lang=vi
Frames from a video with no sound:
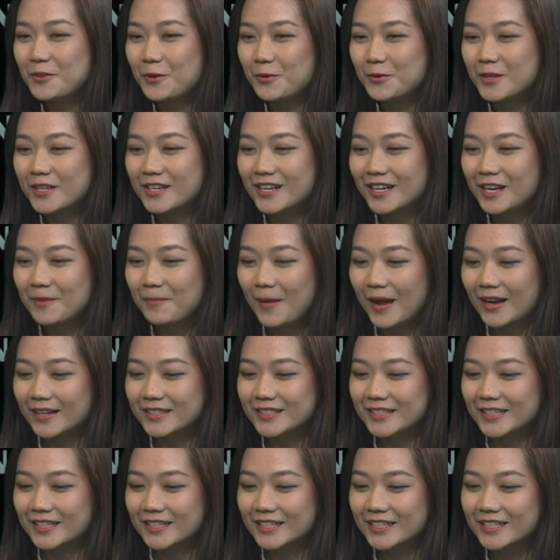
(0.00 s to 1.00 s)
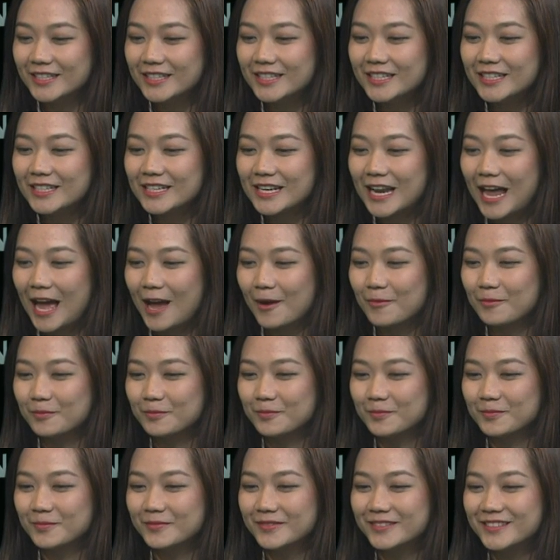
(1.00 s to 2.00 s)
như là các bạn chỉ
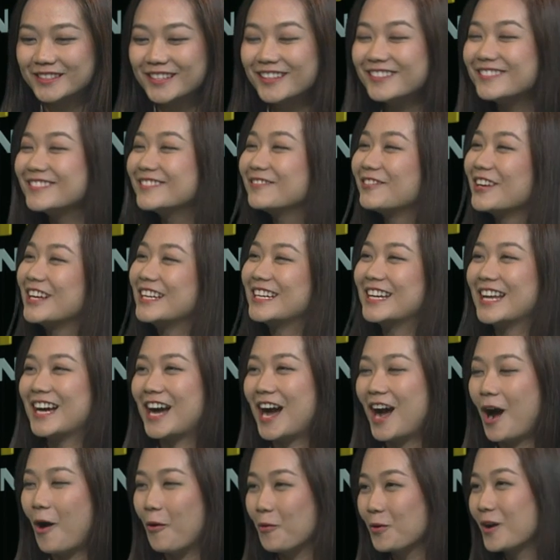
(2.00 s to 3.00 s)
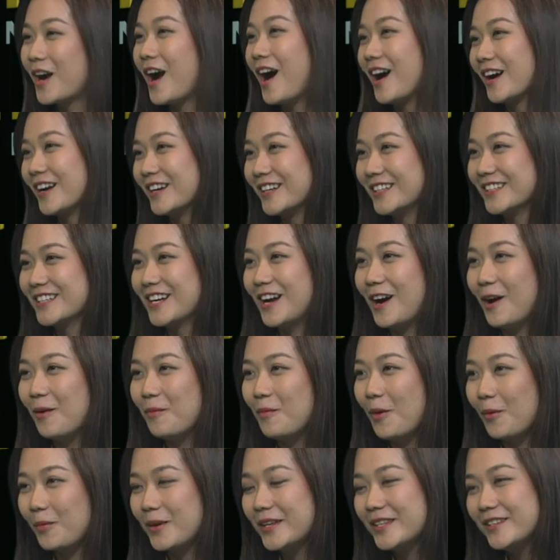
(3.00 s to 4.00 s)
làm chức vị là hậu cần ở
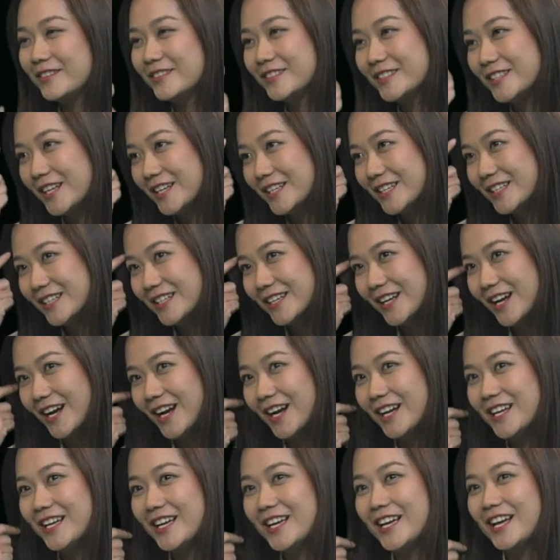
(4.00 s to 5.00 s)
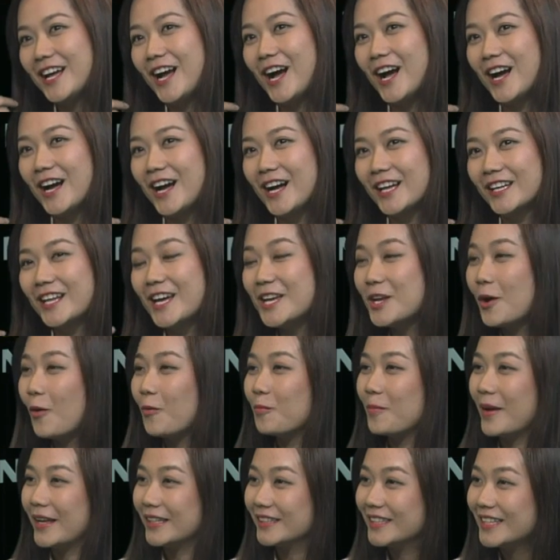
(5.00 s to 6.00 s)
một cái chương trình uh, thi
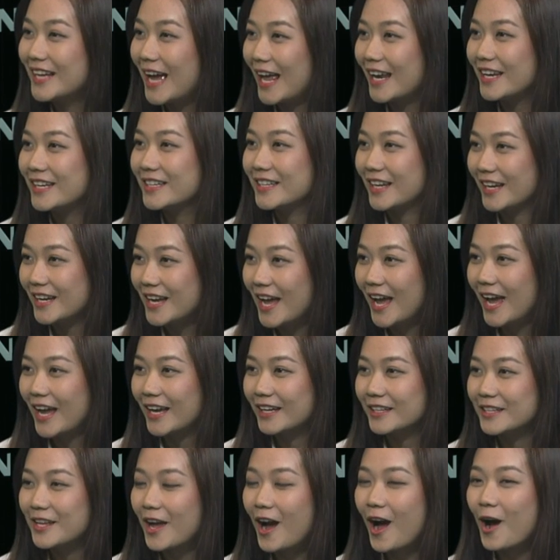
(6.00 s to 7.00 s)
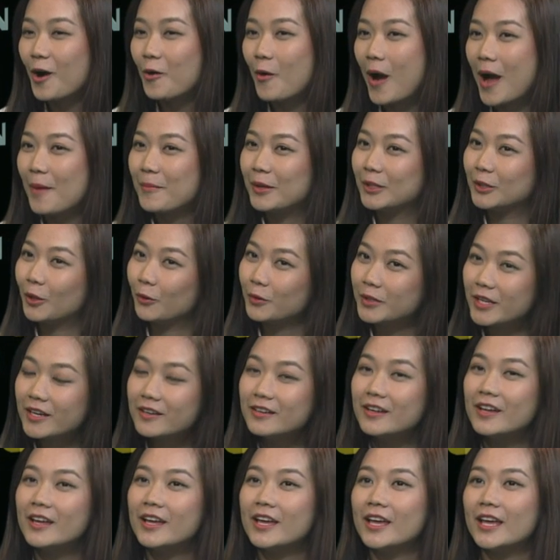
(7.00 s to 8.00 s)
hùng biện tiếng Anh chẳng hạn ừ. do khoa mình tổ
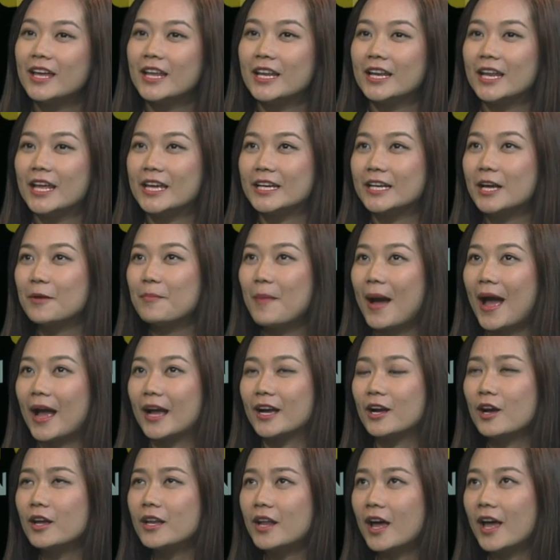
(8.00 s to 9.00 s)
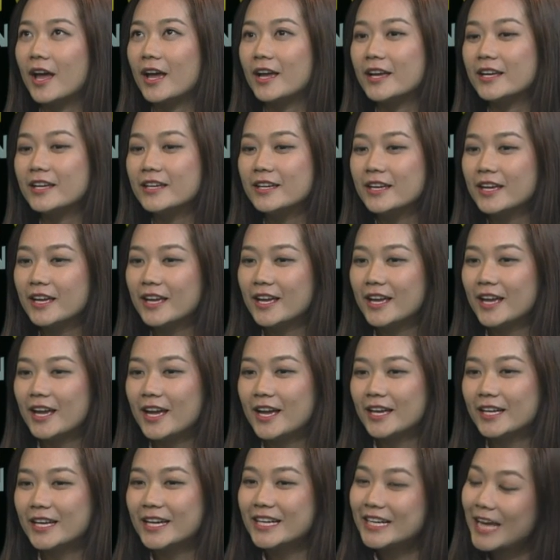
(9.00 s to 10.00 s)
chức thì các bạn có thể
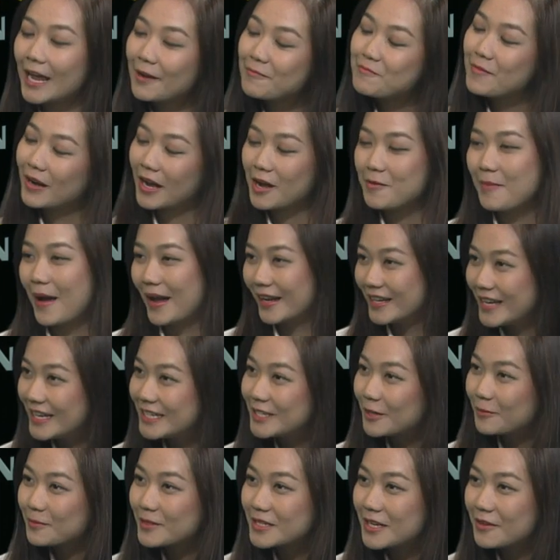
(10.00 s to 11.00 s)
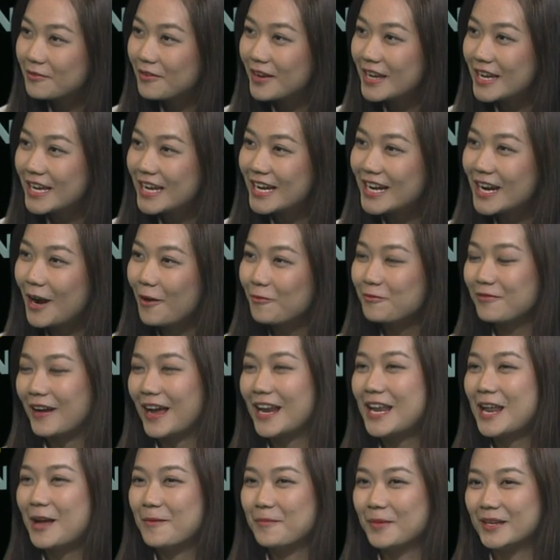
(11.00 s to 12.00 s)
cái cách mà các bạn ghi trong CV không
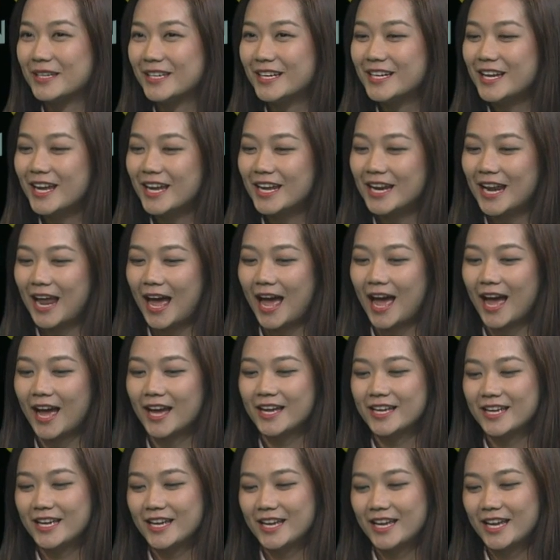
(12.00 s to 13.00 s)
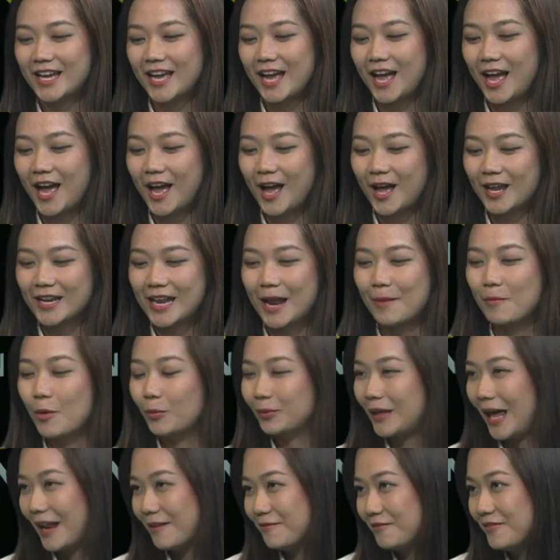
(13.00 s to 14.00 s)
phải là mình chỉ ghi là uh, là
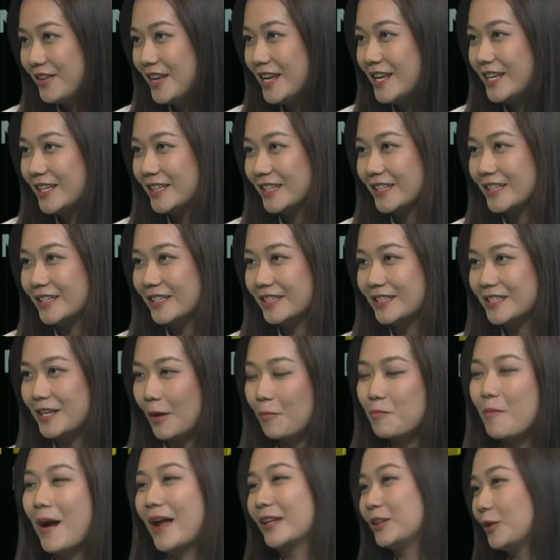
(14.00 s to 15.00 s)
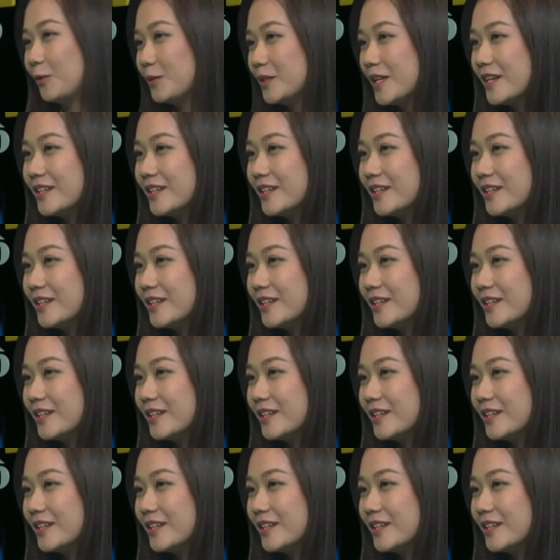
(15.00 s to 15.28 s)
một thành viên trong ban tổ chức